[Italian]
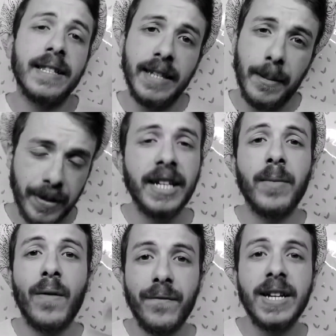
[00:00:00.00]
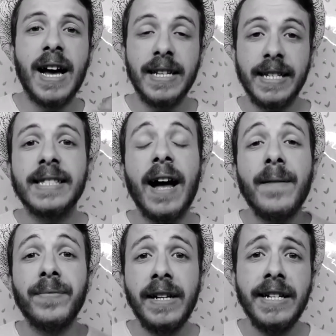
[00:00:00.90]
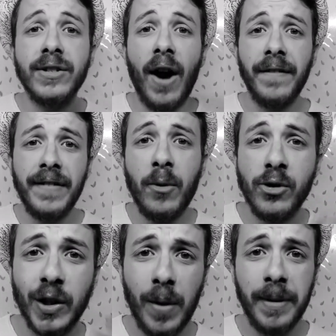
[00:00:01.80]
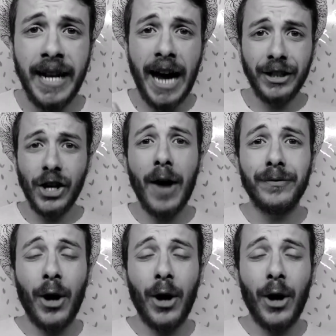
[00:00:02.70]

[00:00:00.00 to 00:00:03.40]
anzi il primo finalista dell'ISA dei famosi 2018.